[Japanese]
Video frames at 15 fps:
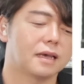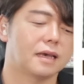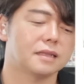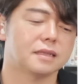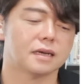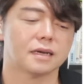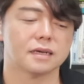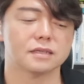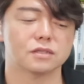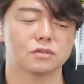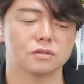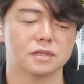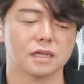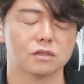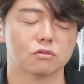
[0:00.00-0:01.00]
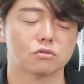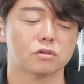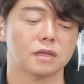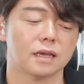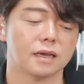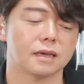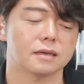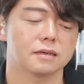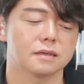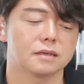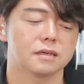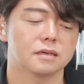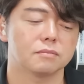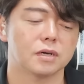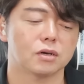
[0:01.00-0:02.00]
円高が進んだってことで、
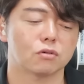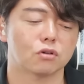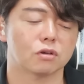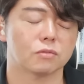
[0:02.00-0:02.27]
まあこれ